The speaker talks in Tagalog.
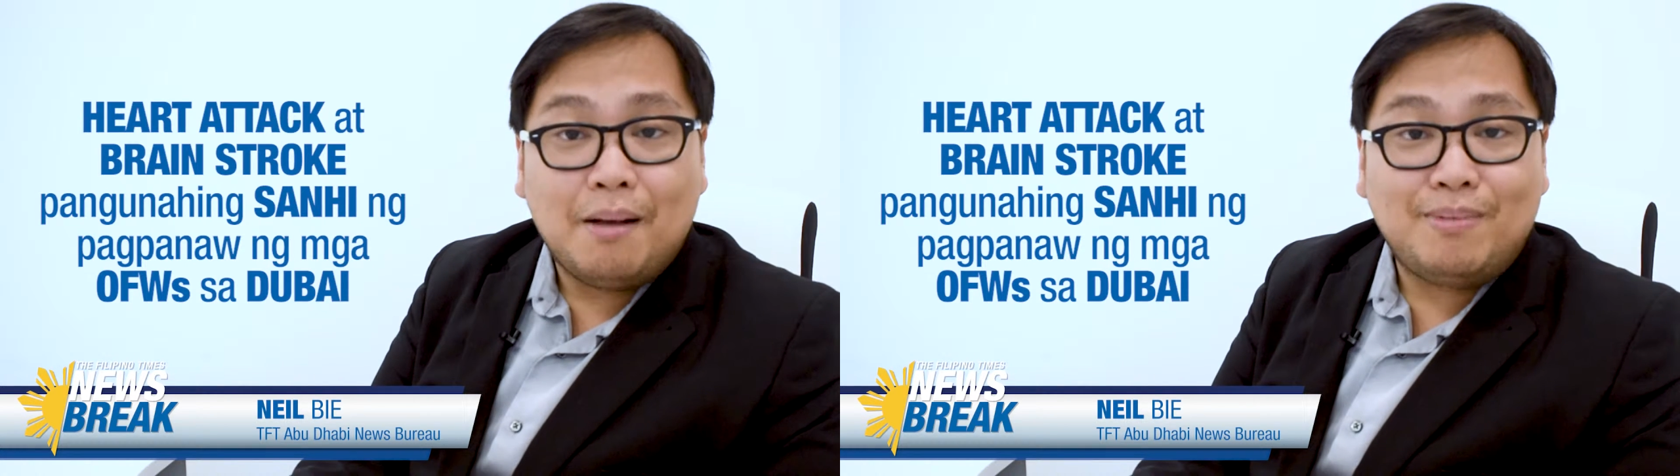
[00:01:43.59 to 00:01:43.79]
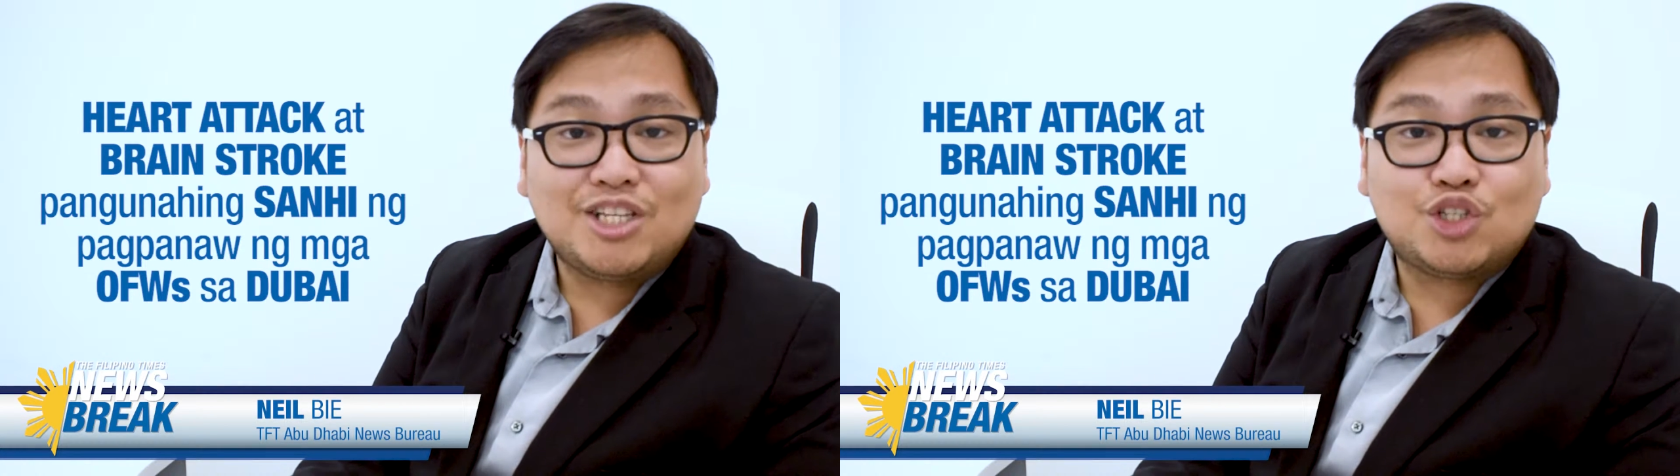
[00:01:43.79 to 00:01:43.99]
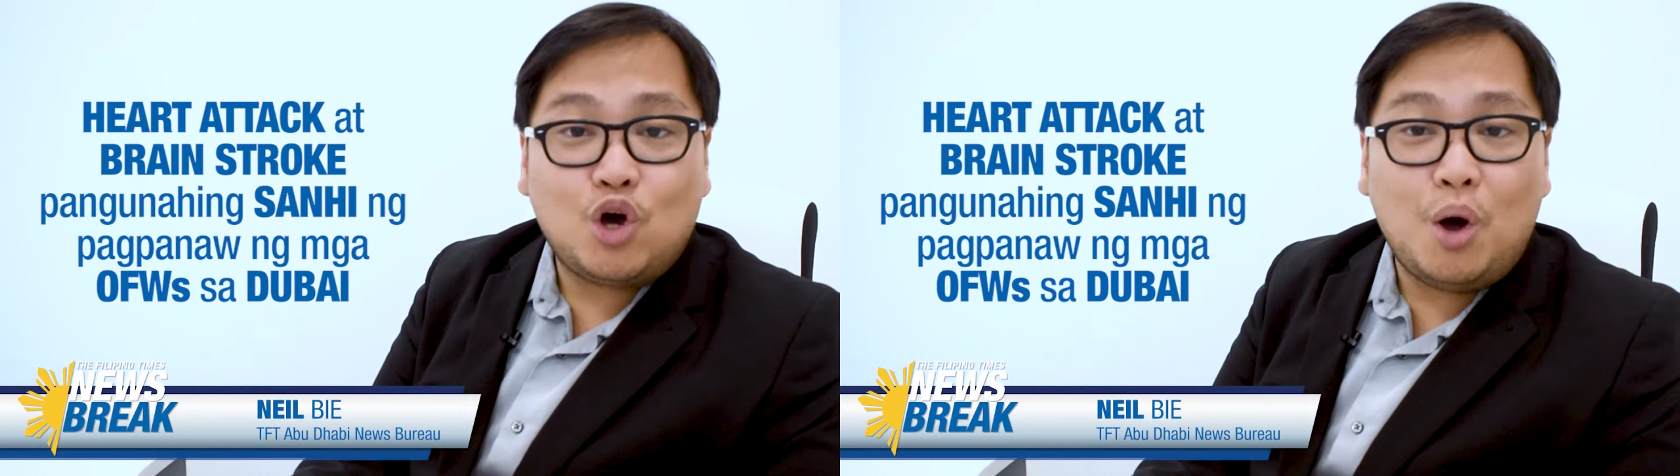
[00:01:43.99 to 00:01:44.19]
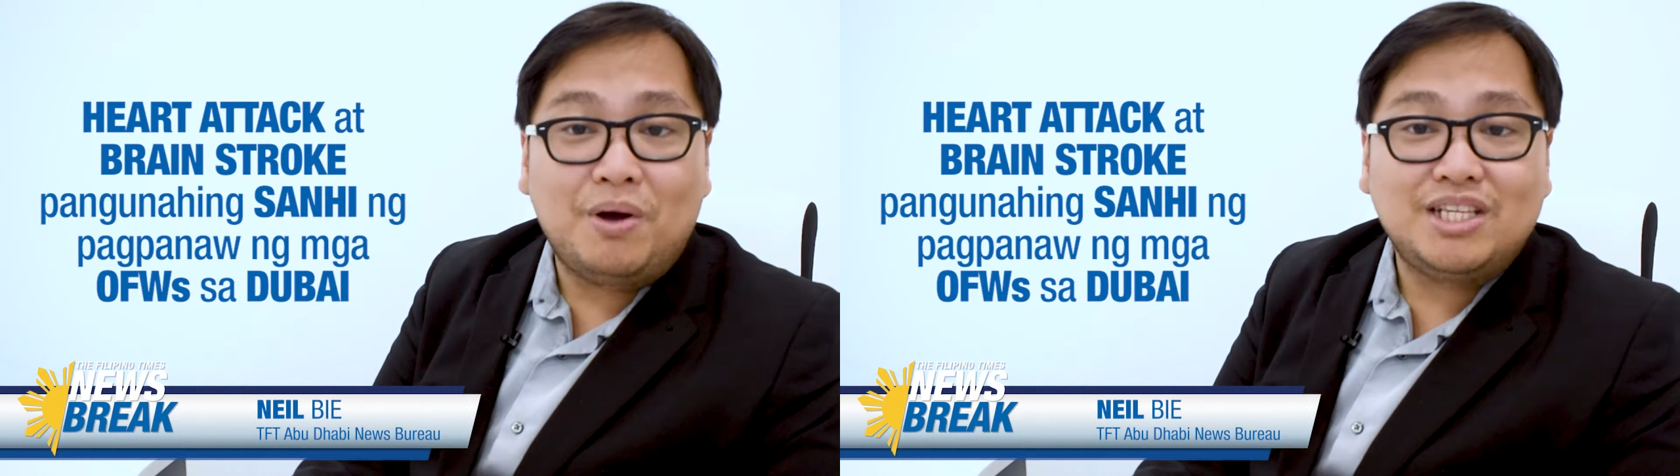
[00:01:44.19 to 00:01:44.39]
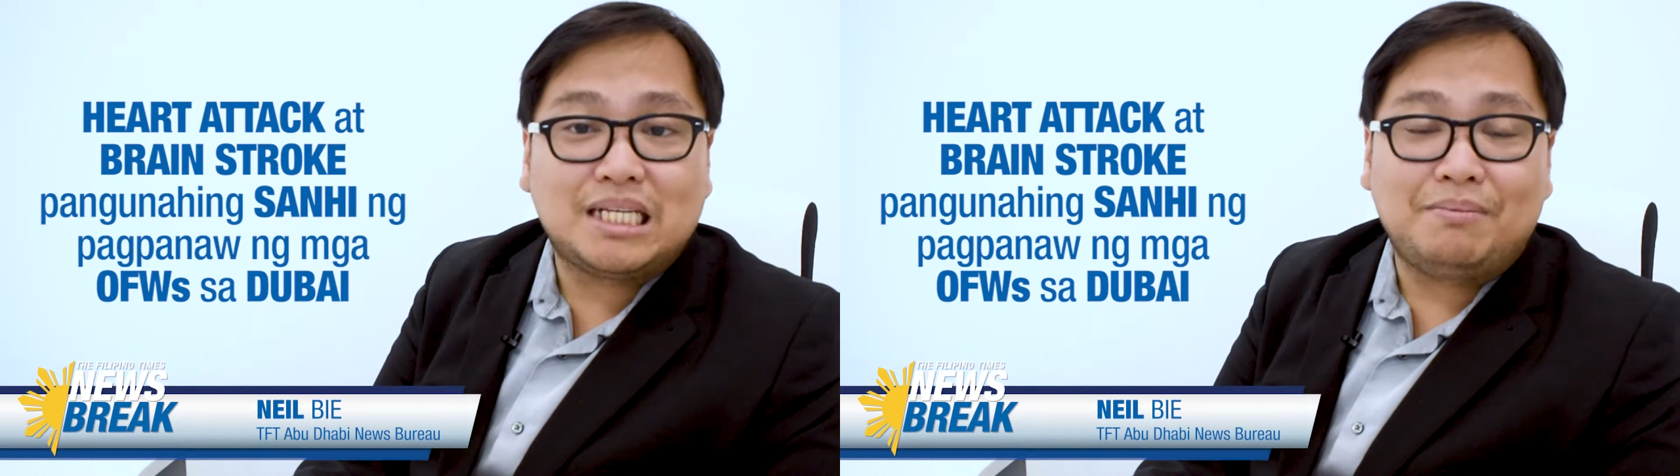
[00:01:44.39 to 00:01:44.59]
mas
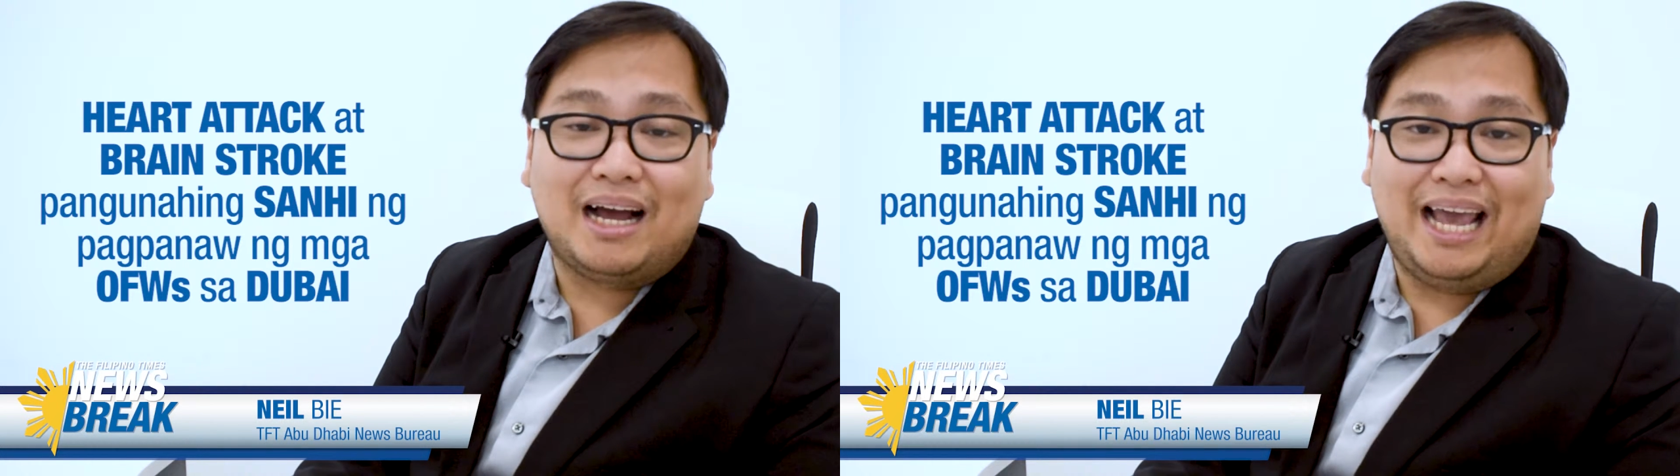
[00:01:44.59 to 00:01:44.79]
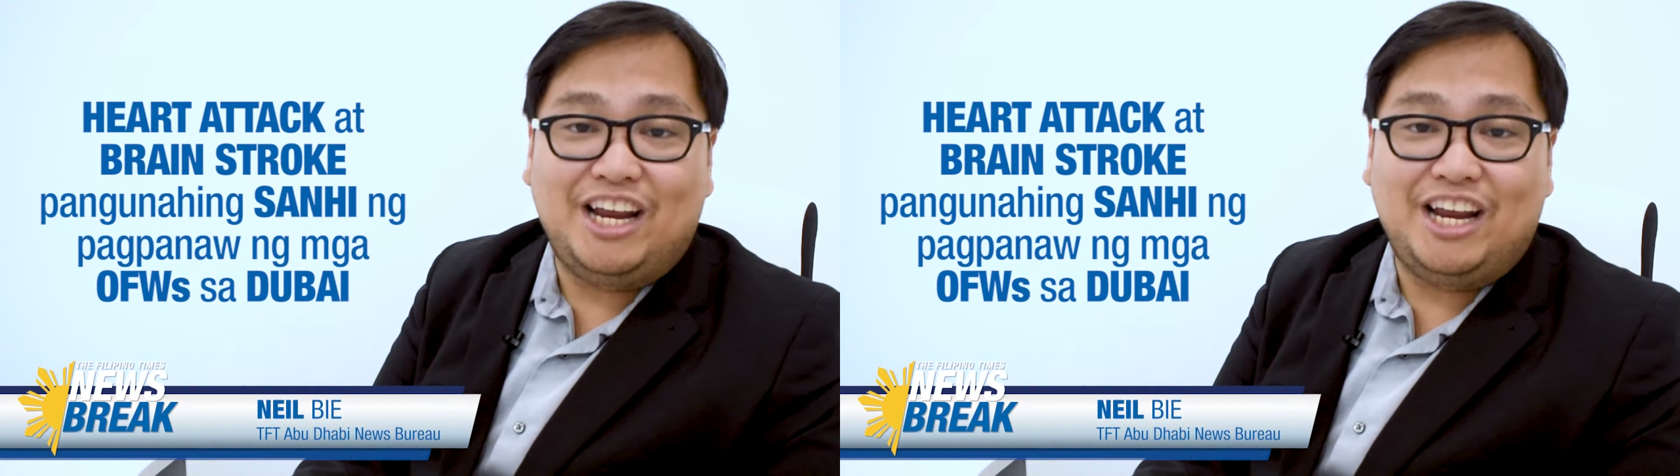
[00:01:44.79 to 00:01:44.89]
common sa mga